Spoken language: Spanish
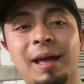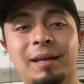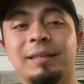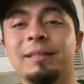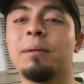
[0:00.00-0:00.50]

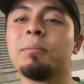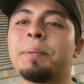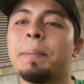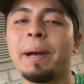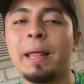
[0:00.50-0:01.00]
Así que estamos
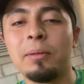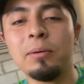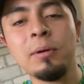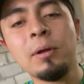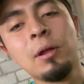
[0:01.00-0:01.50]
preparando
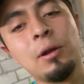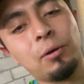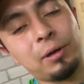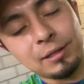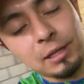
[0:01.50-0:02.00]

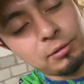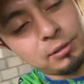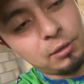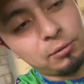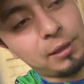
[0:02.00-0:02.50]
lo que es la,
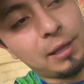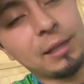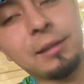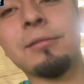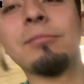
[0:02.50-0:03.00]
nuestra
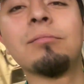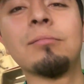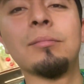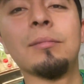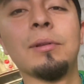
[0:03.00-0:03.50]
unidad
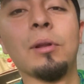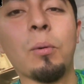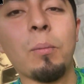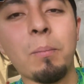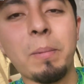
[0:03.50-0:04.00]
lo
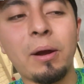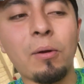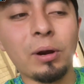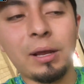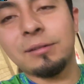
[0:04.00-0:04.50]

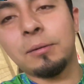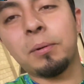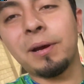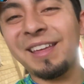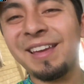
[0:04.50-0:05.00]
mejor que se
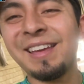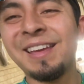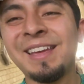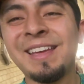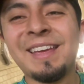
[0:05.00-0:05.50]
pueda
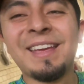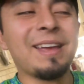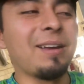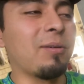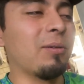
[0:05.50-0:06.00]

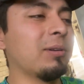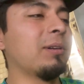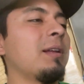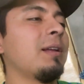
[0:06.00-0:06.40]
con